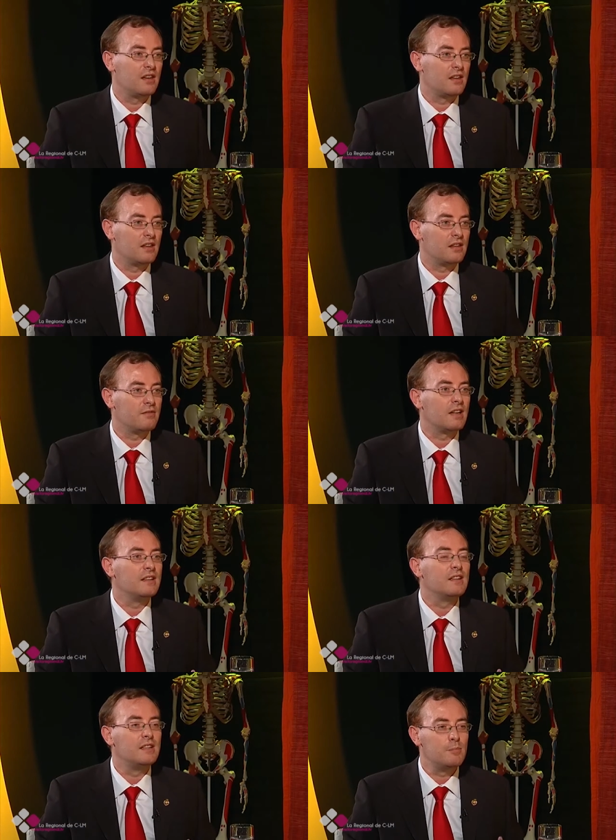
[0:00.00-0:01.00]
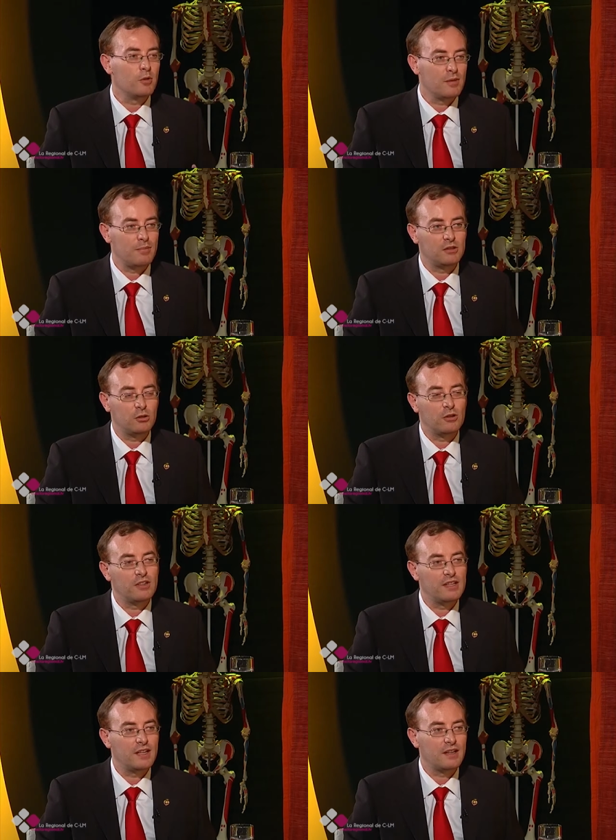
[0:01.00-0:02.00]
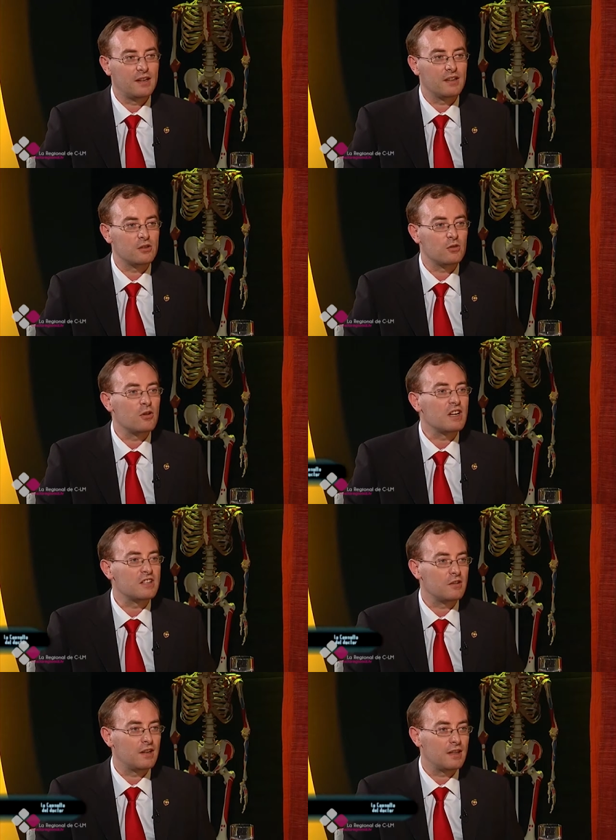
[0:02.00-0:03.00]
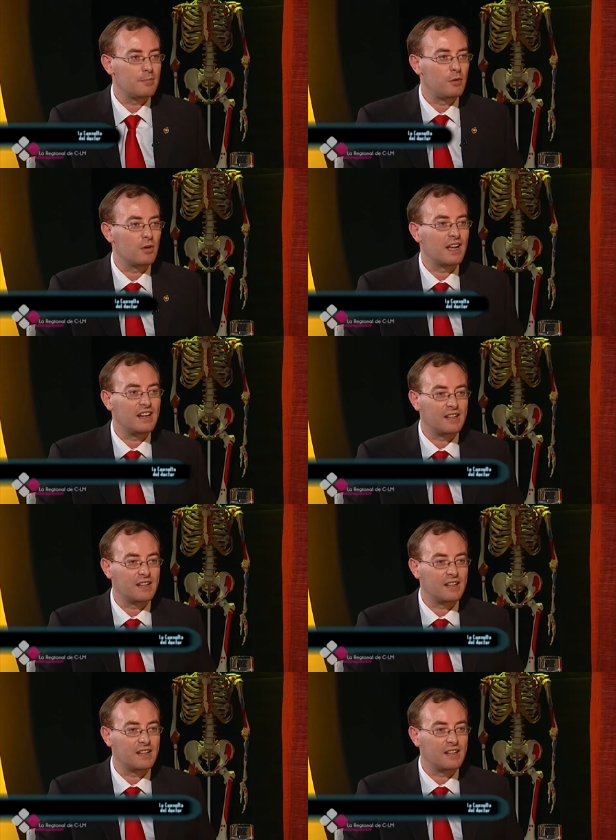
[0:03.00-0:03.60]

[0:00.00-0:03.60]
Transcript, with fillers: eh, diferentes tipos de patologías que son ocasionadas por la